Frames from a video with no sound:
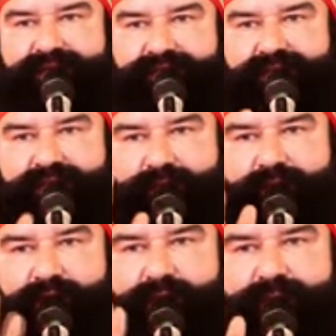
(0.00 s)
यकीन
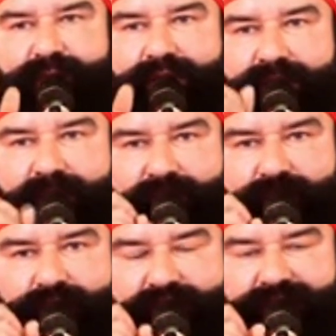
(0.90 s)
मानो
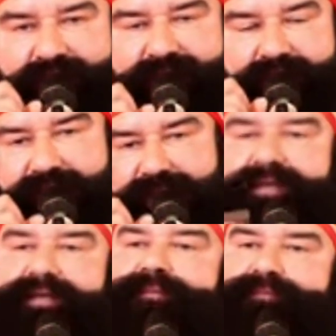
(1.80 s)
आपको भी फीलिंग
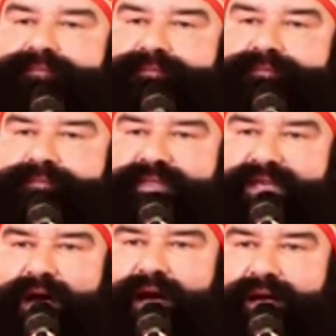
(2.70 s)
आएगी कि
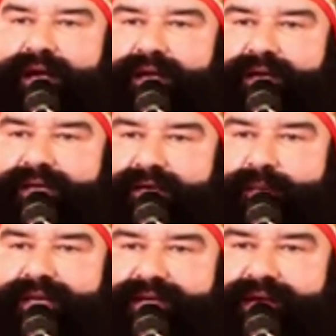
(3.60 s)
हाँ ये
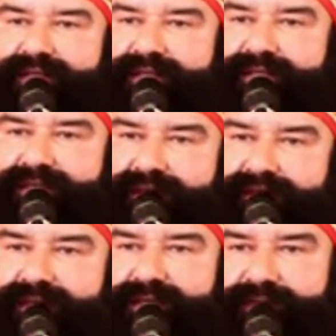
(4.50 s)
मेरी आदत
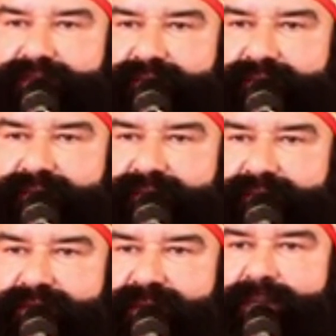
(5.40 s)
गंदी है
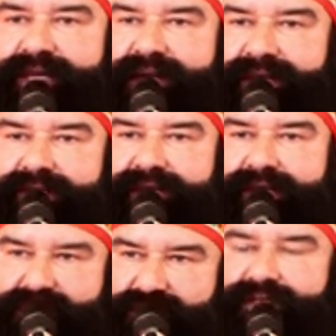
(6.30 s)
ये मेरी आदत
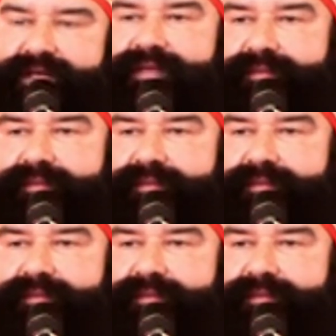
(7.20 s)
अच्छी है